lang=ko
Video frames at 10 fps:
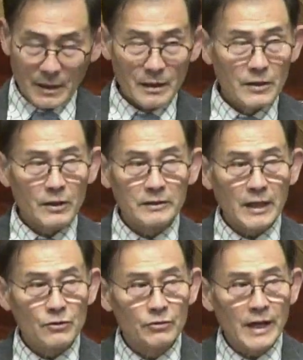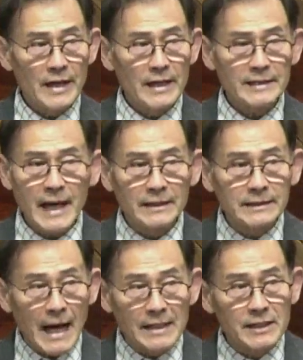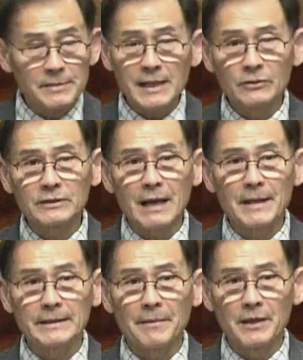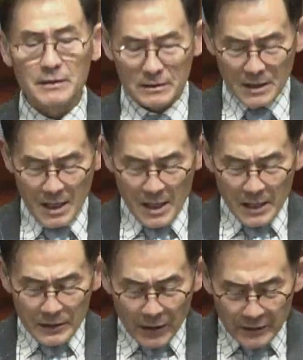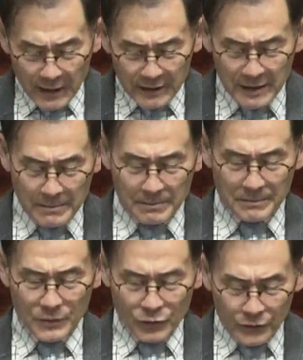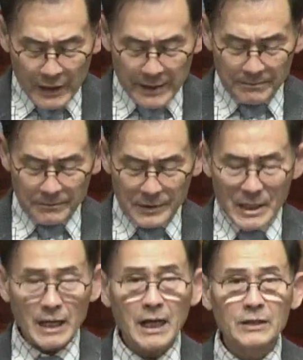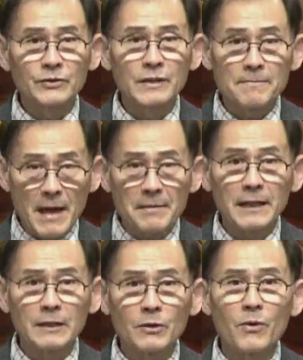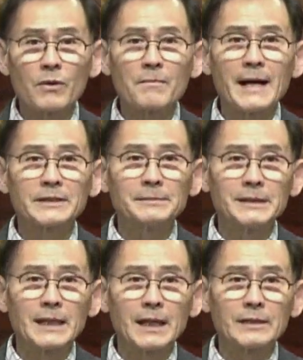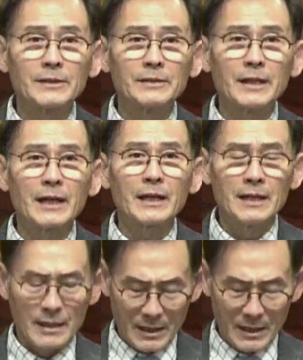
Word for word: 그럴 때 유다에게 작은 양심이라도 남았다면 선생님, 주님, 제가 주님 배반하러 온 거 맞습니다. 그런데